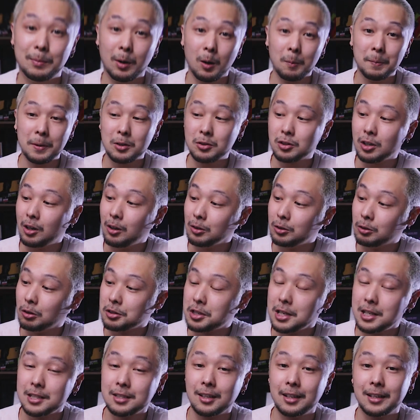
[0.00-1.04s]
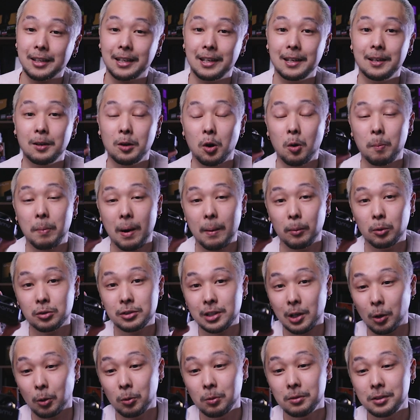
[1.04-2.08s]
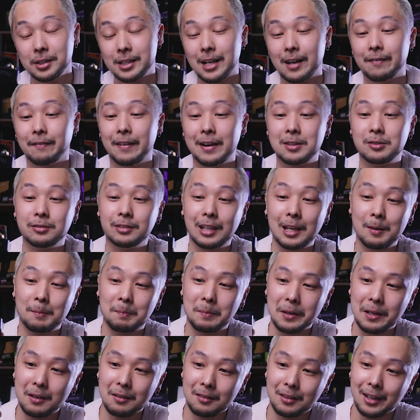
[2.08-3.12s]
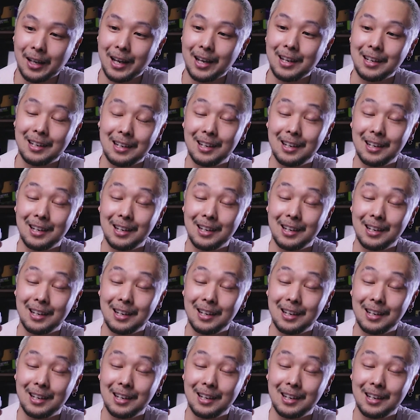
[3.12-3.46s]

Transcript: bom, pessoal, tô utilizando aqui o z 1 já faz um tempinho, né?